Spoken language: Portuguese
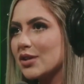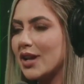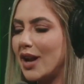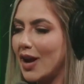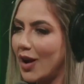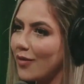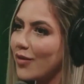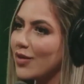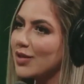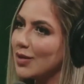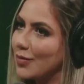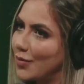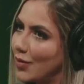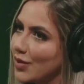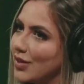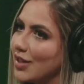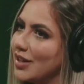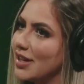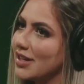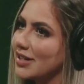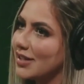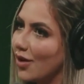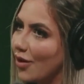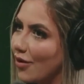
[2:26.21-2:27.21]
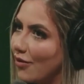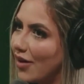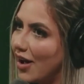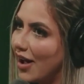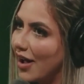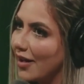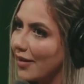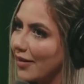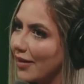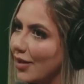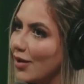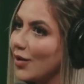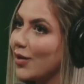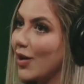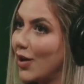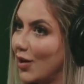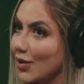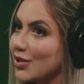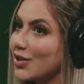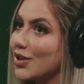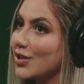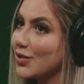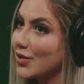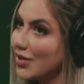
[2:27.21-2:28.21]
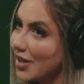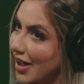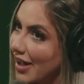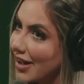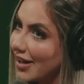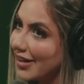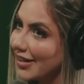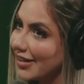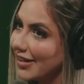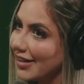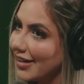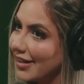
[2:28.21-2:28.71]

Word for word: Será que você poderia salvar? Eu quero te ajudar.